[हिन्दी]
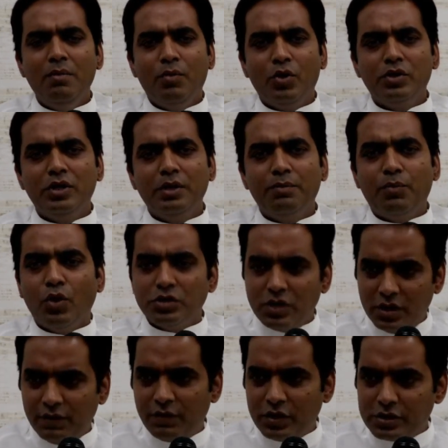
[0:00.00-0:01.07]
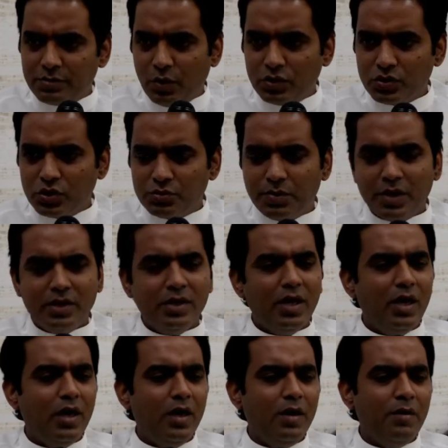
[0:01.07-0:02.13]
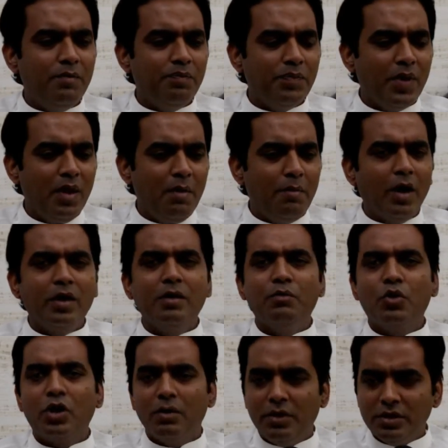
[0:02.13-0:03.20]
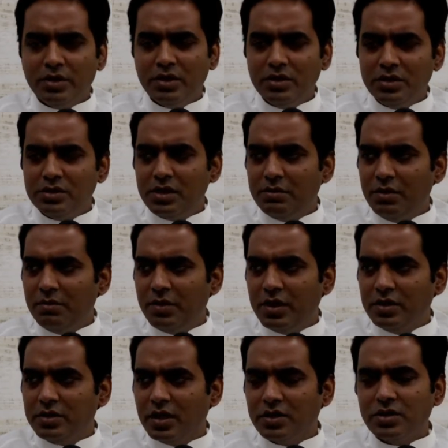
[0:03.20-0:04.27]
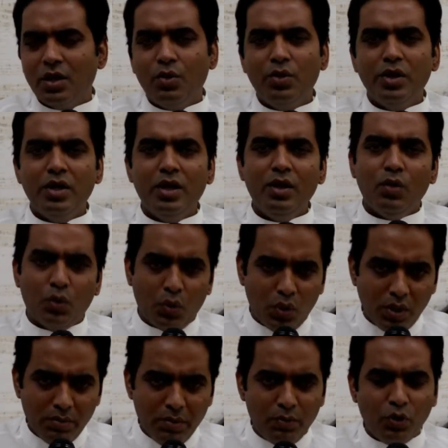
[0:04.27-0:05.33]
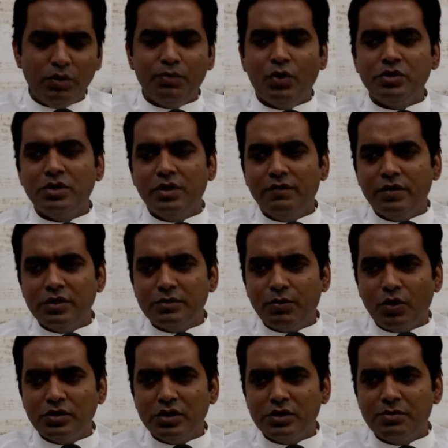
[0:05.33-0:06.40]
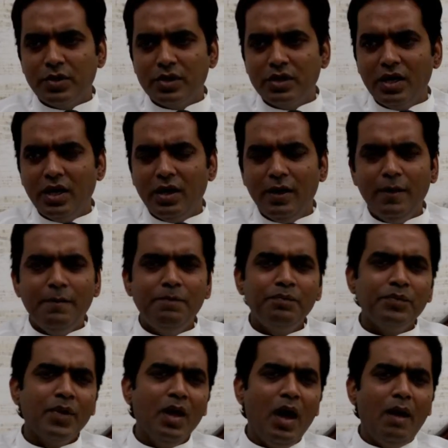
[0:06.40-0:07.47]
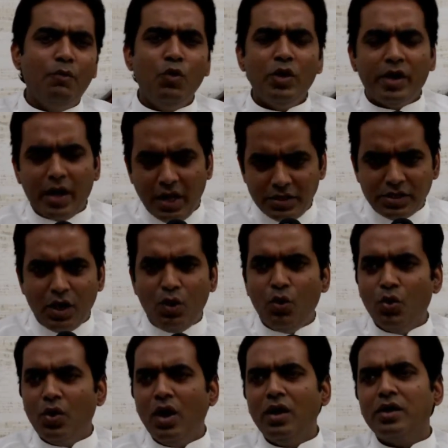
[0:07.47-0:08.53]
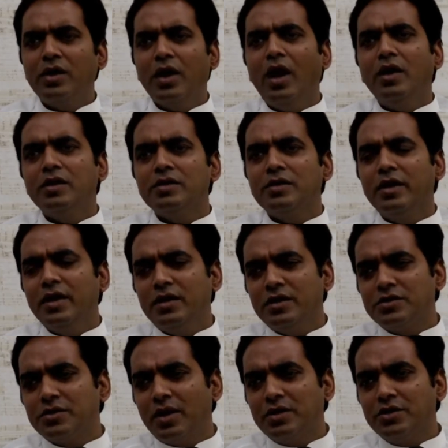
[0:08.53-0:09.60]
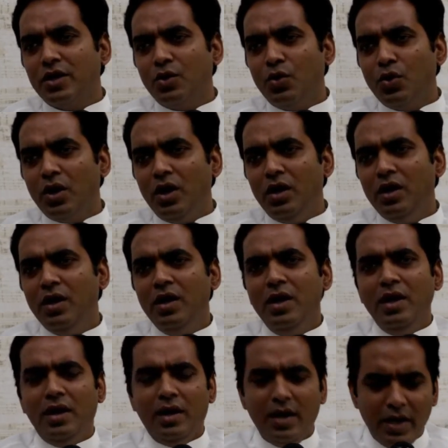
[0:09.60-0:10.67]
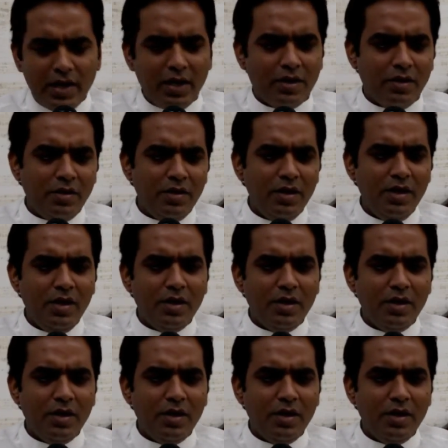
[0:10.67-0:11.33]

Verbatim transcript: बहुत ही पॉजिटिव रिस्पॉन्स उस पर दिया है माननीय मुख्यमंत्री जी से भी मेरी चर्चा हुई है उन्होंने भी बहुत पॉजिटिव रिस्पॉन्स इस पर दिया है अब वो कैसा होगा क्या एक स्ट्रक्चर होगा लेकिन